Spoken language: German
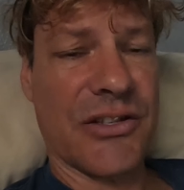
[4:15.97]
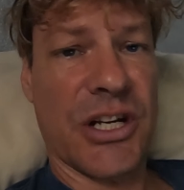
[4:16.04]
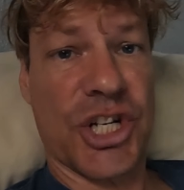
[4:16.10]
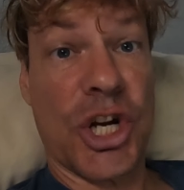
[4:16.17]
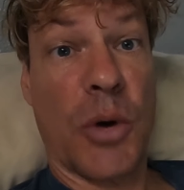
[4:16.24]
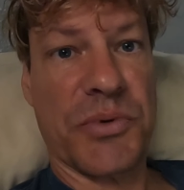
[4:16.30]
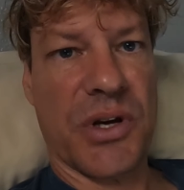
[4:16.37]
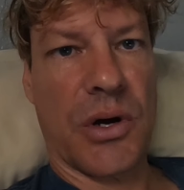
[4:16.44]
Also
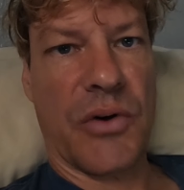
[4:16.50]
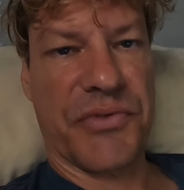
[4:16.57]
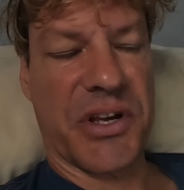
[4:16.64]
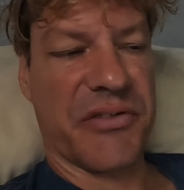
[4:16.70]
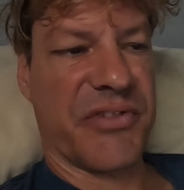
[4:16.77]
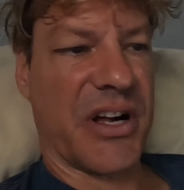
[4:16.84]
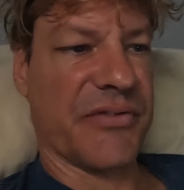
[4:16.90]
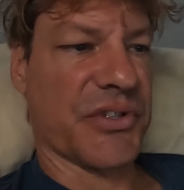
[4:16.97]
den Staubsauger auf
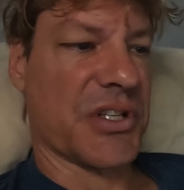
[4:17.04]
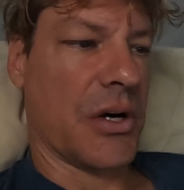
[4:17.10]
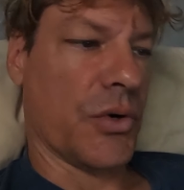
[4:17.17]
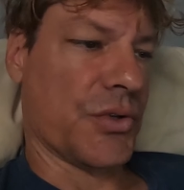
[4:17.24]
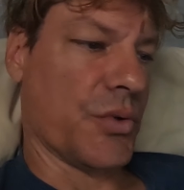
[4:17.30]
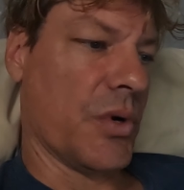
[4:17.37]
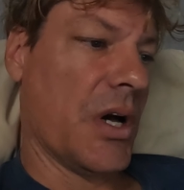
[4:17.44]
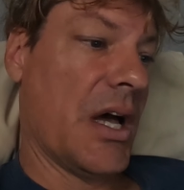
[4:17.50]
jeden Fall fürs
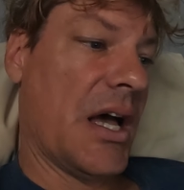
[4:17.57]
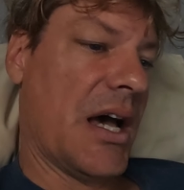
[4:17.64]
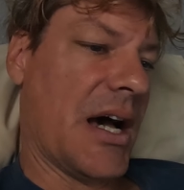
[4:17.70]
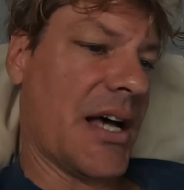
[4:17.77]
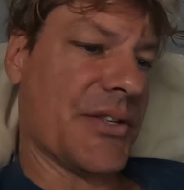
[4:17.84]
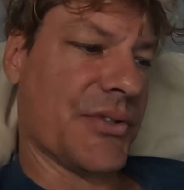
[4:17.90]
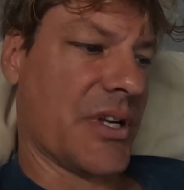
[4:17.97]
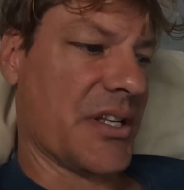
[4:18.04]
Auto.
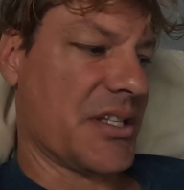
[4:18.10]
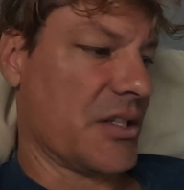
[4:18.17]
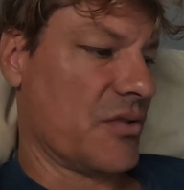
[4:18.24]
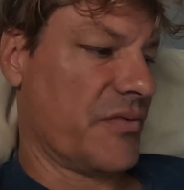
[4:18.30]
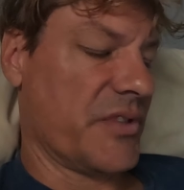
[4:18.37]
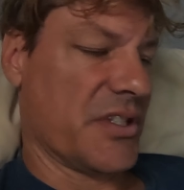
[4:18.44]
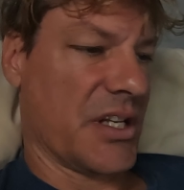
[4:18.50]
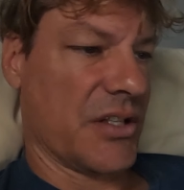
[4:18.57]
Also da ist ja
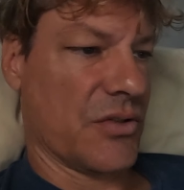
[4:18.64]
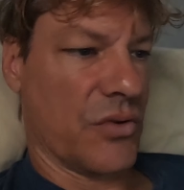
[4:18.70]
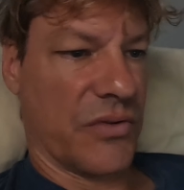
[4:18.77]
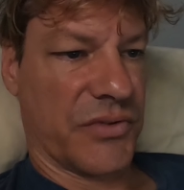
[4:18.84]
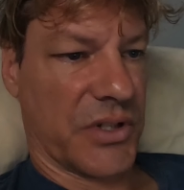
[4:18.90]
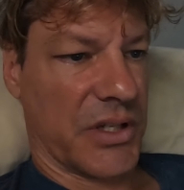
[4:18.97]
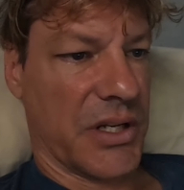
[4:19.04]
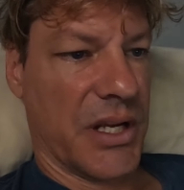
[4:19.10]
so viel Sand so
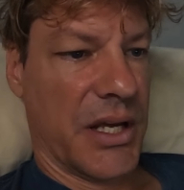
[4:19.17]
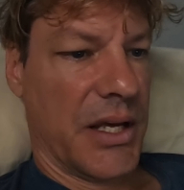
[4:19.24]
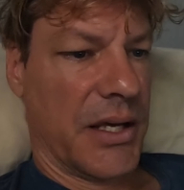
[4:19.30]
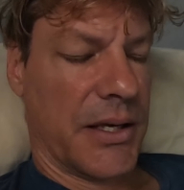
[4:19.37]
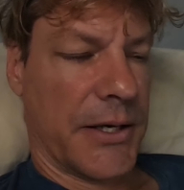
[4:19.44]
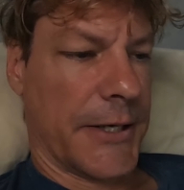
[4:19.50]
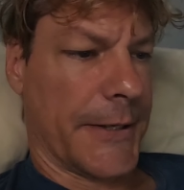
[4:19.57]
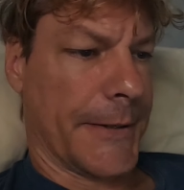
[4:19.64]
oft drin.
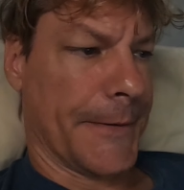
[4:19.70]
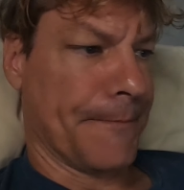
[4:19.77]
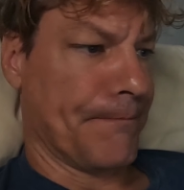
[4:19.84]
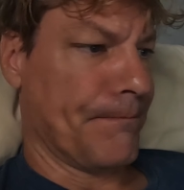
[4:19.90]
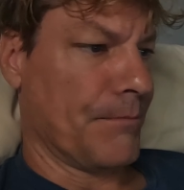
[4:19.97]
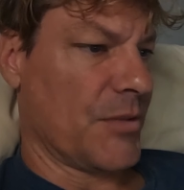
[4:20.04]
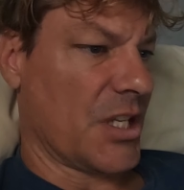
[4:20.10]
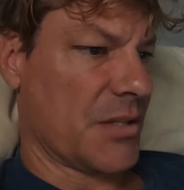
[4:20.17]

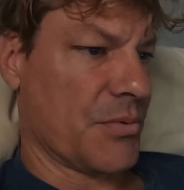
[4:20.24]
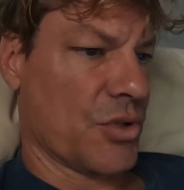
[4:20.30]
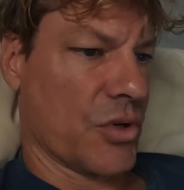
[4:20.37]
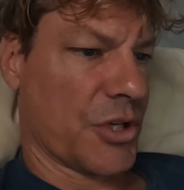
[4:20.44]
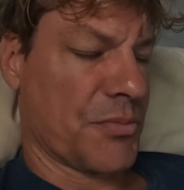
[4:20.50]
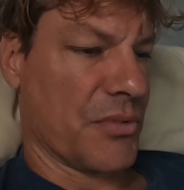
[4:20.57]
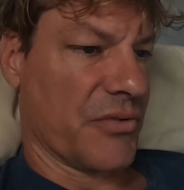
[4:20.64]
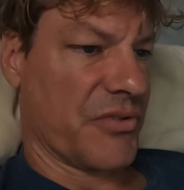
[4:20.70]
Ähm, das
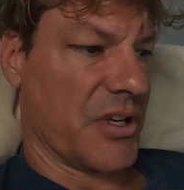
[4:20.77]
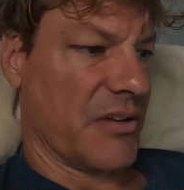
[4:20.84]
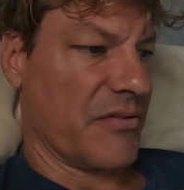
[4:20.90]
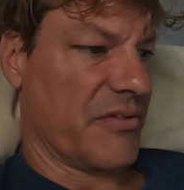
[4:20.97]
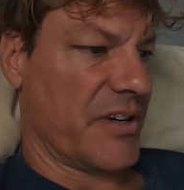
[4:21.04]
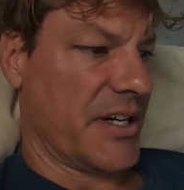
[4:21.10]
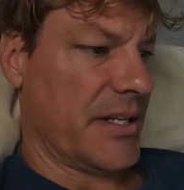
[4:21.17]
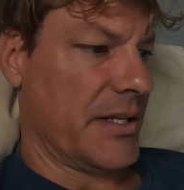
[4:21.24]
besorge ich mir auf
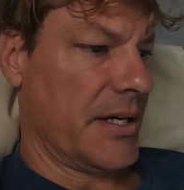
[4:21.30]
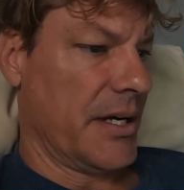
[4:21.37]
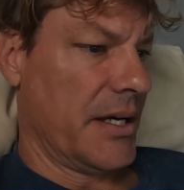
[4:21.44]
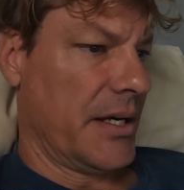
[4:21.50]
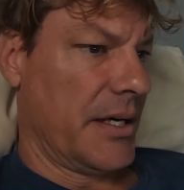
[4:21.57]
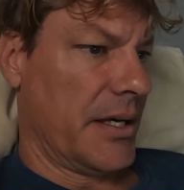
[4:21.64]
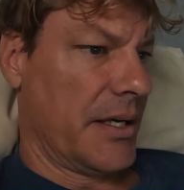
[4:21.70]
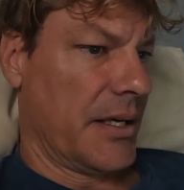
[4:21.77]
jeden Fall.
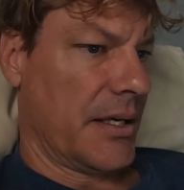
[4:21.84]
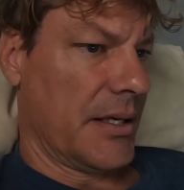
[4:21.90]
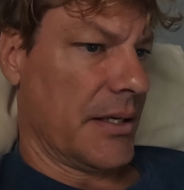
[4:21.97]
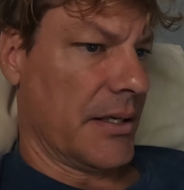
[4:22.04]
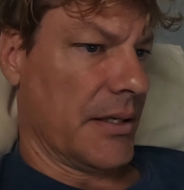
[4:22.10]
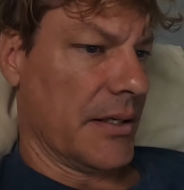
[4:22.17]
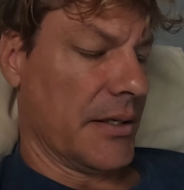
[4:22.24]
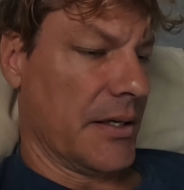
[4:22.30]

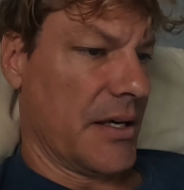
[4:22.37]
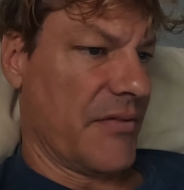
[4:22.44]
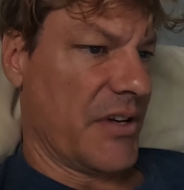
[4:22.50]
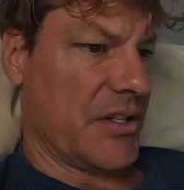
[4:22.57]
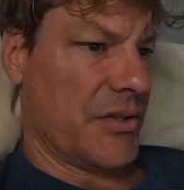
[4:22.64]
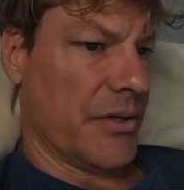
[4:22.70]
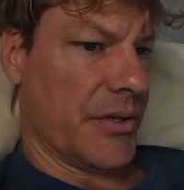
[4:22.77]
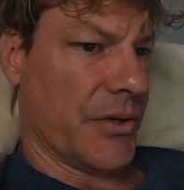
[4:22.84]
Äh,
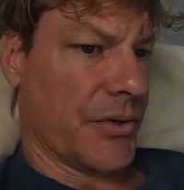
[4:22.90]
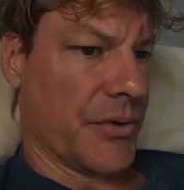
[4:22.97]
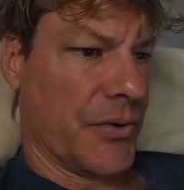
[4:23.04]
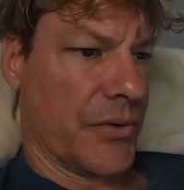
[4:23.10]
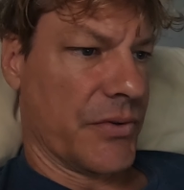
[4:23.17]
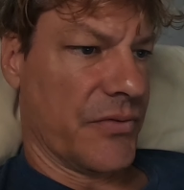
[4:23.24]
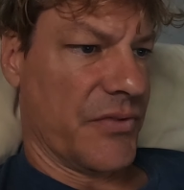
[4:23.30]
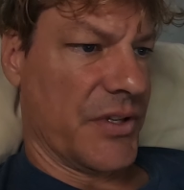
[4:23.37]
eventuell noch
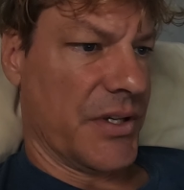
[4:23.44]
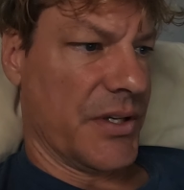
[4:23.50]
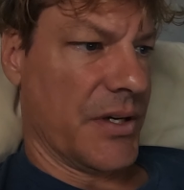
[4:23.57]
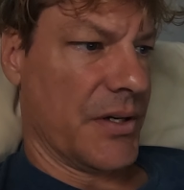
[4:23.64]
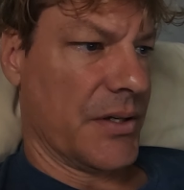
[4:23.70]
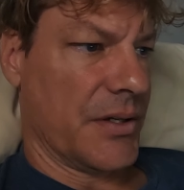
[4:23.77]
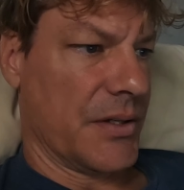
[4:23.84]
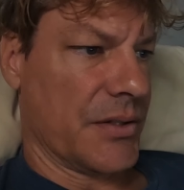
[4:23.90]

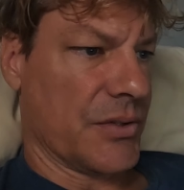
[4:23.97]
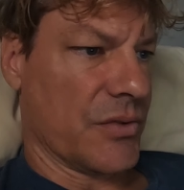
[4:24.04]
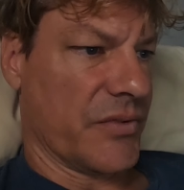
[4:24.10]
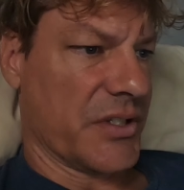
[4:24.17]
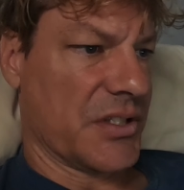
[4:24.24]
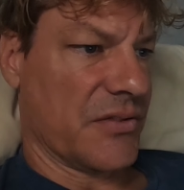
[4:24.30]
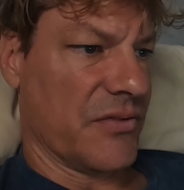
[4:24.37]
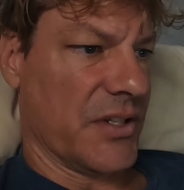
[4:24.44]
irgendwie
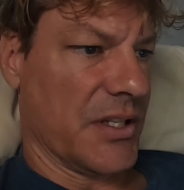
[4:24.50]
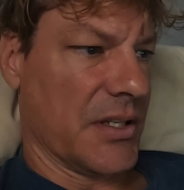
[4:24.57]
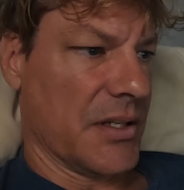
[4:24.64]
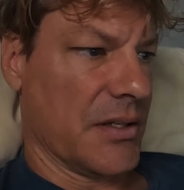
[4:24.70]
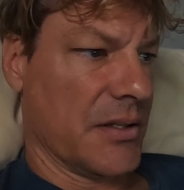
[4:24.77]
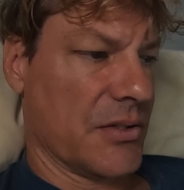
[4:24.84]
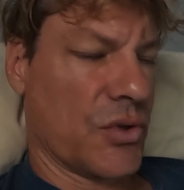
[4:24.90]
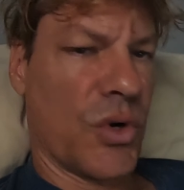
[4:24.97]
sowas wie
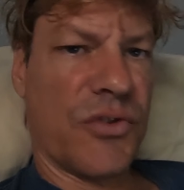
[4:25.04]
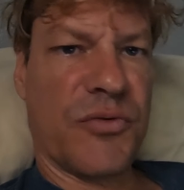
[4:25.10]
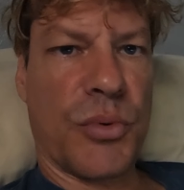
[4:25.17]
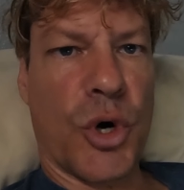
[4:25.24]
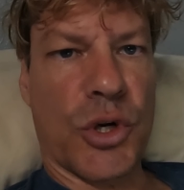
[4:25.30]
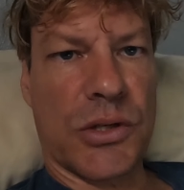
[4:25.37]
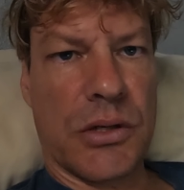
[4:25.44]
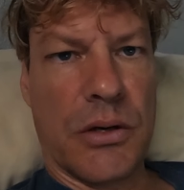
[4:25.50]
ein
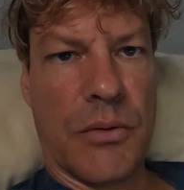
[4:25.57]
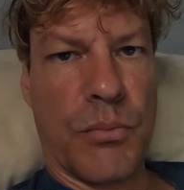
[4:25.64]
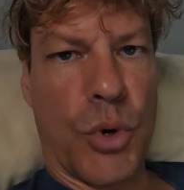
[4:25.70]
Surfboard.